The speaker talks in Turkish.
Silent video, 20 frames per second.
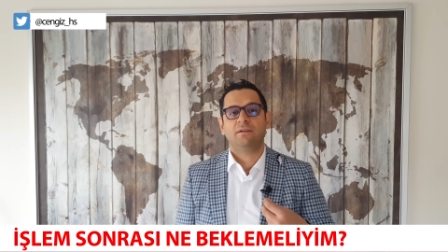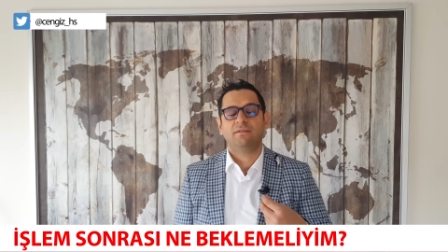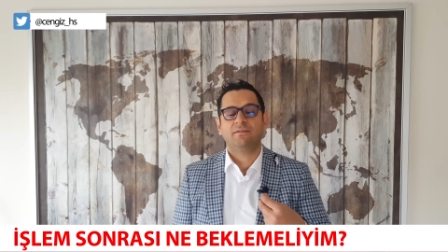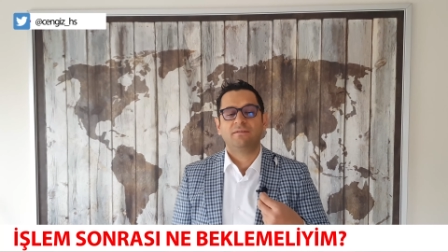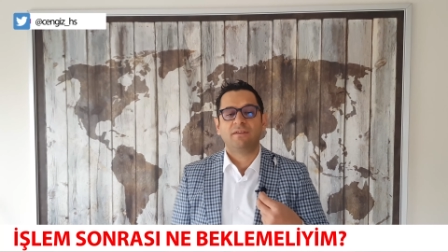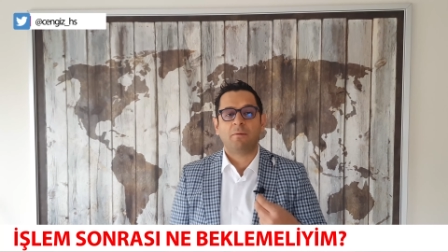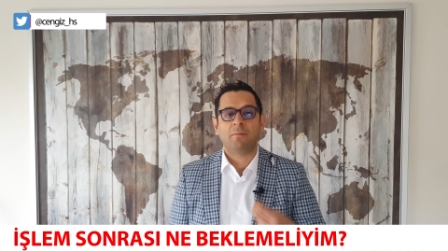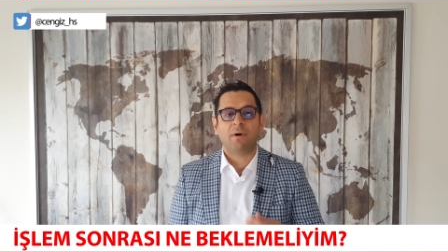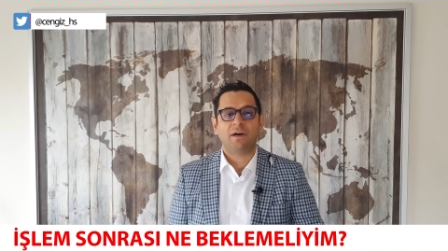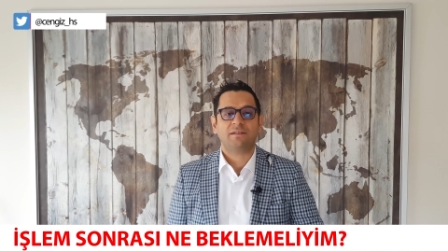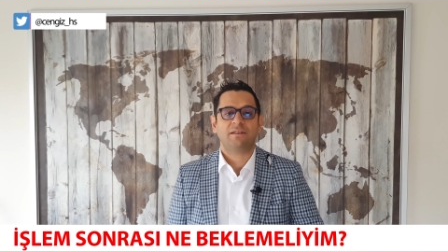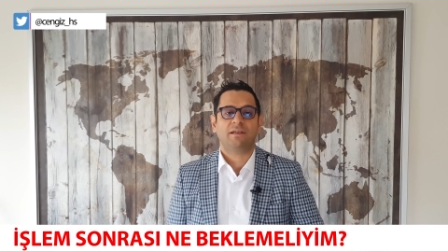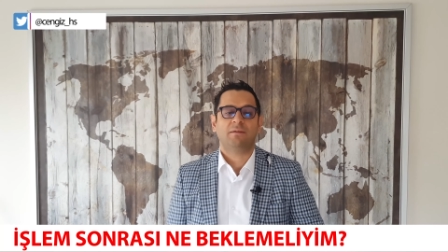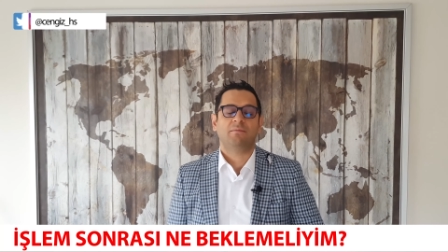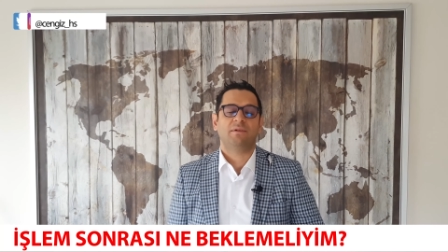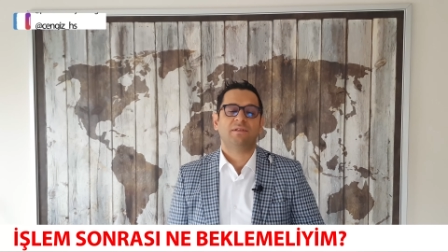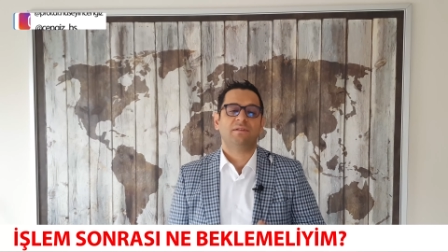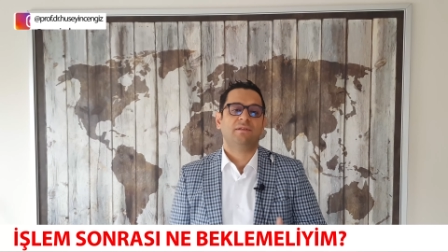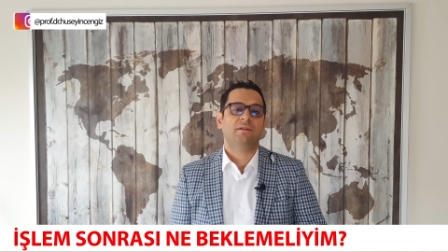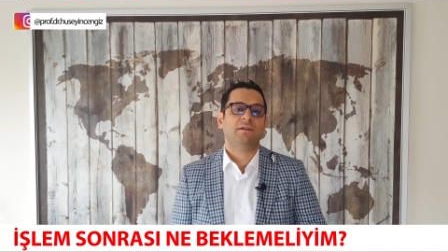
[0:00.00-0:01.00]
temas
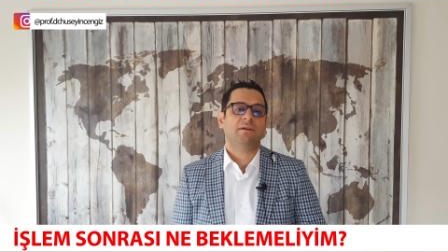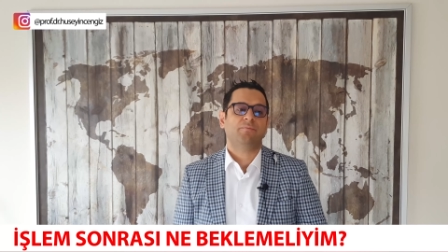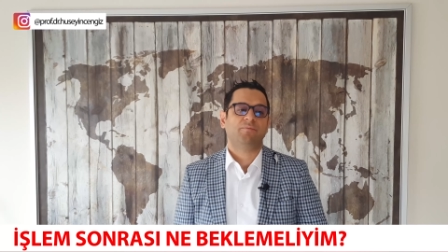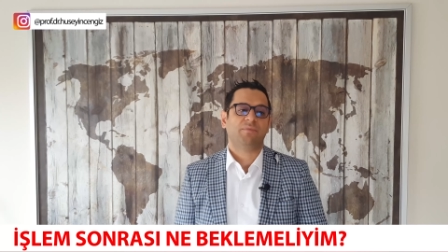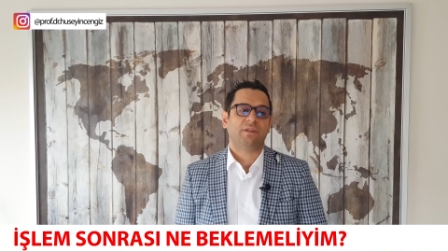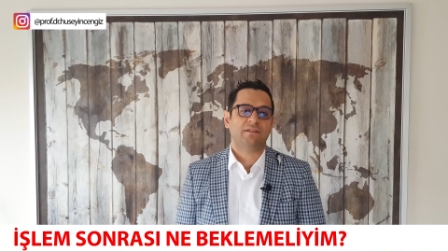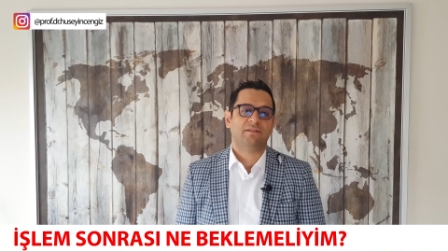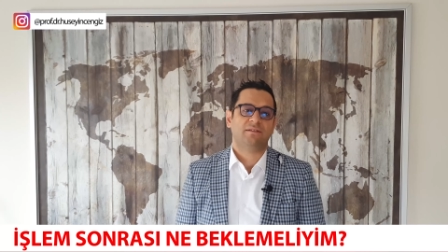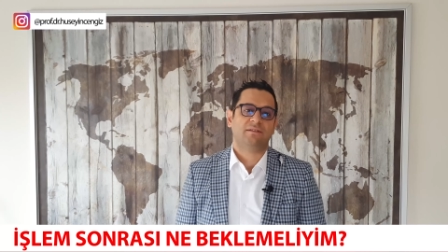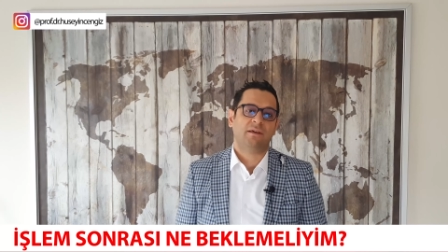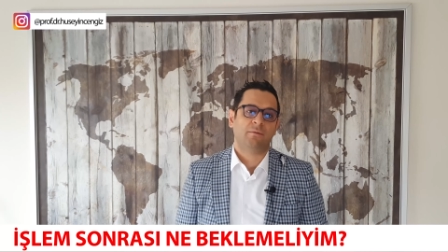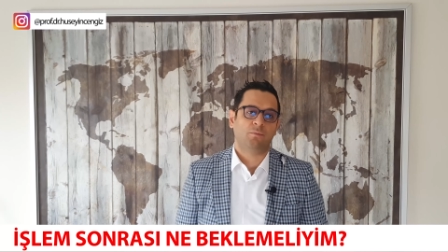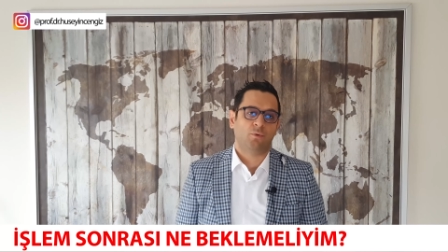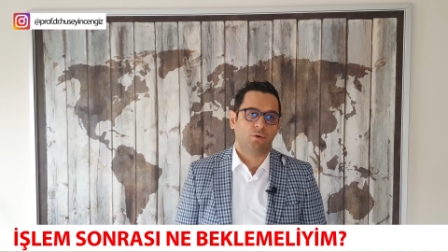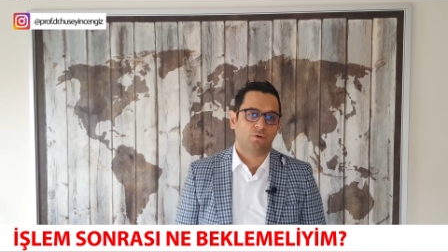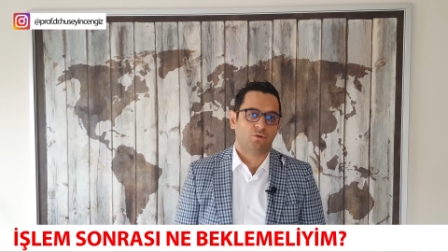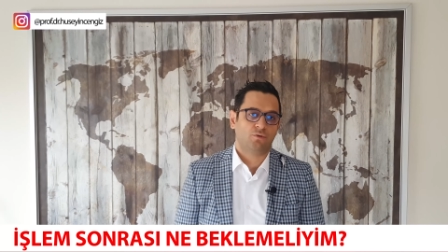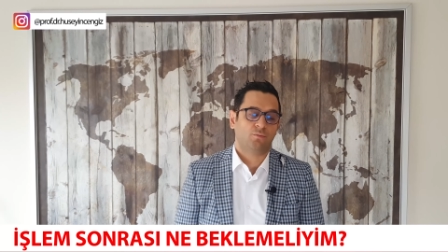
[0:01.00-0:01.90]
etmesini istemiyoruz.